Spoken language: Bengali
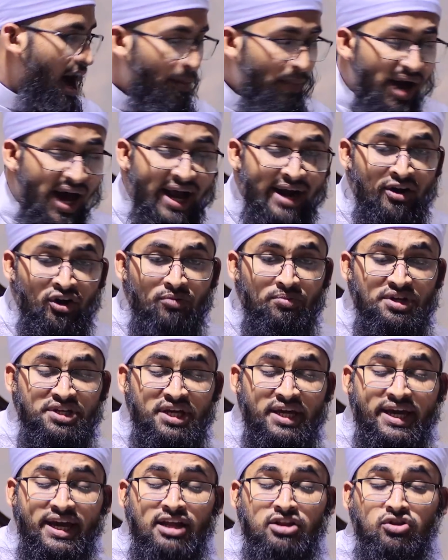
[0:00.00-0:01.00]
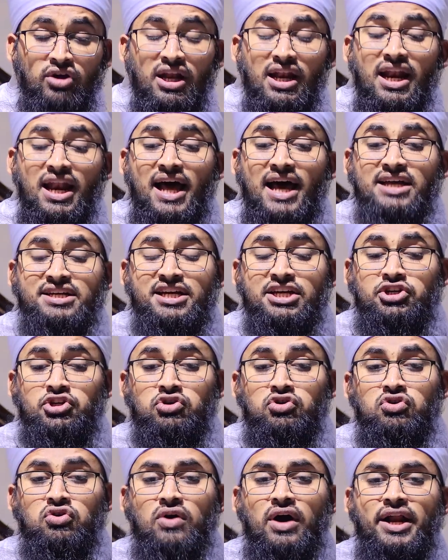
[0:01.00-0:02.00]
আমার নবীজিকে তল্লাশি
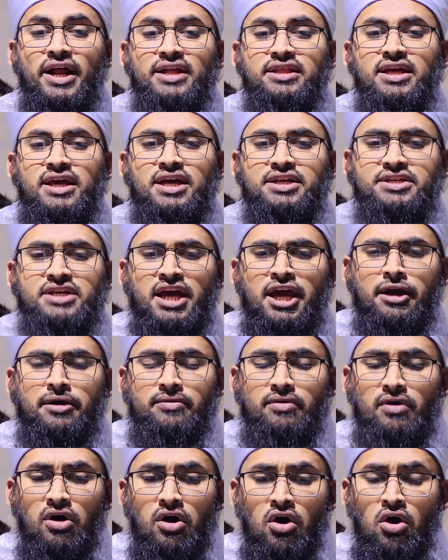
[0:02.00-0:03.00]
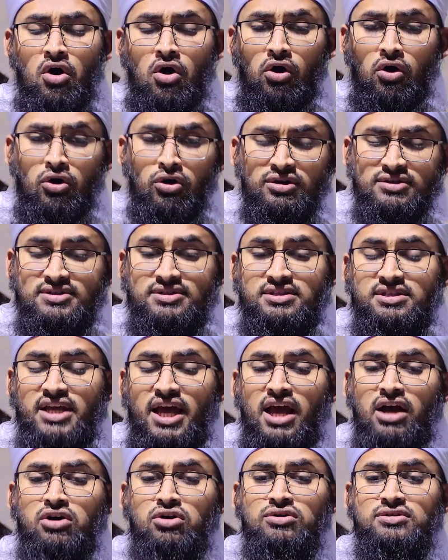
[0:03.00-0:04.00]
শুরু করে দিয়েছে
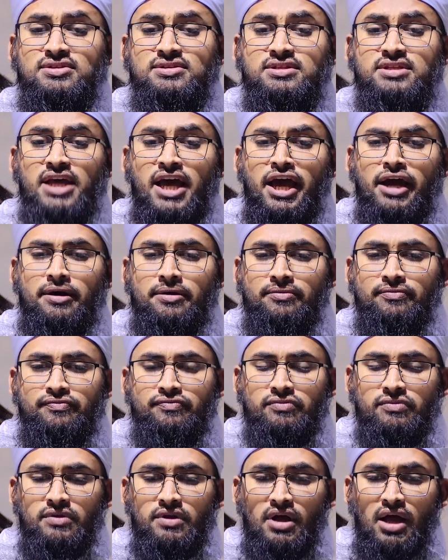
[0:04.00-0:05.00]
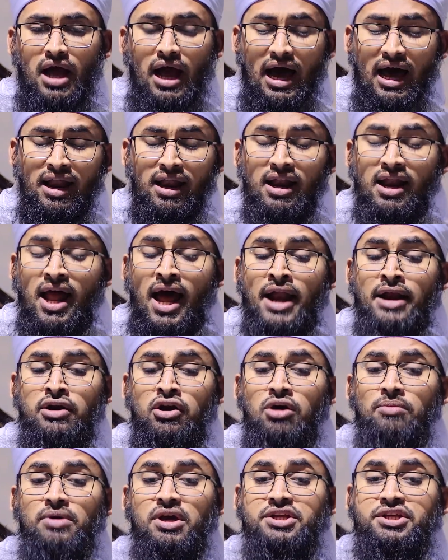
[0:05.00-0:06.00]
খুঁজতে খুঁজতে আল্লাহ
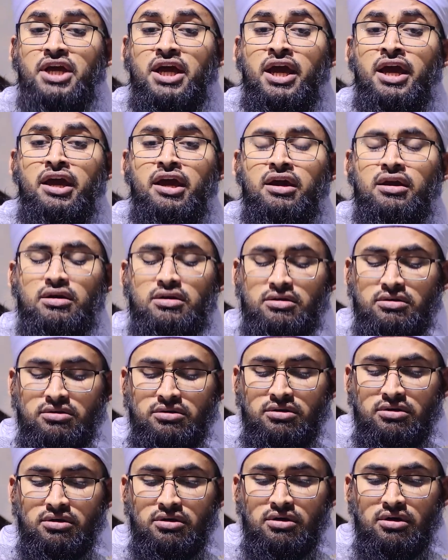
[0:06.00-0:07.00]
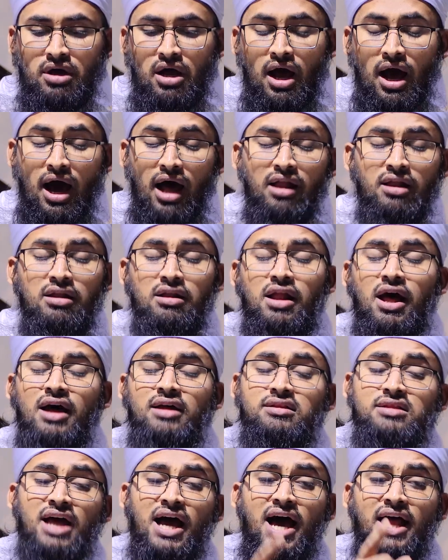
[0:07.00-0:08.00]
নবীজি আল্লাহ
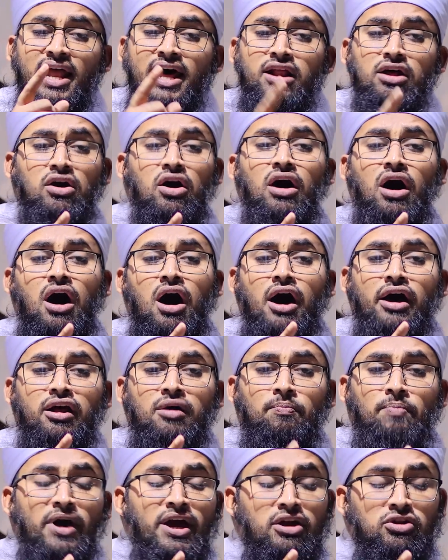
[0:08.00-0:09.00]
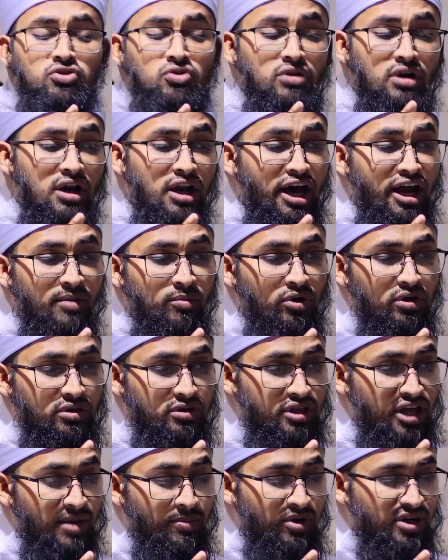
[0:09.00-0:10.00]
তালার ঘর বাইতুল্লার
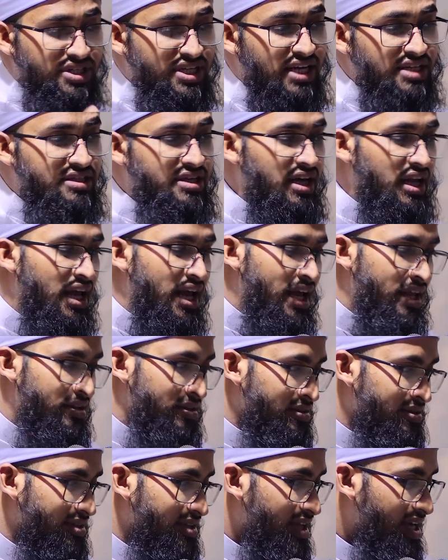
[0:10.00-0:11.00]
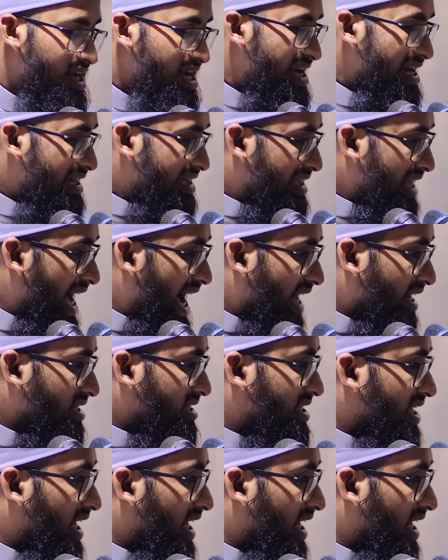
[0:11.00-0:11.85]
মধ্যে বসা ছিলেন তার